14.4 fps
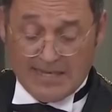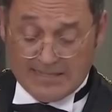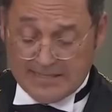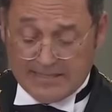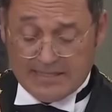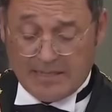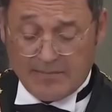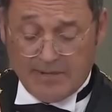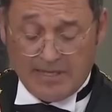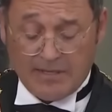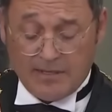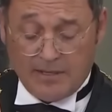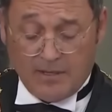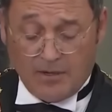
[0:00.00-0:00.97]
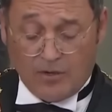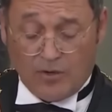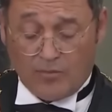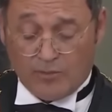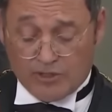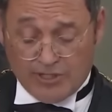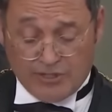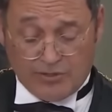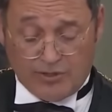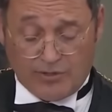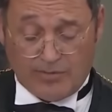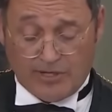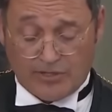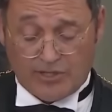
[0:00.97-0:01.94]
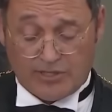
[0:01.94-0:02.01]
El sistema, lo hemos dicho en
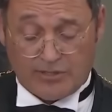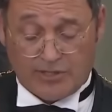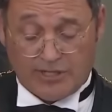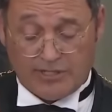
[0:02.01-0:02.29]
numerosas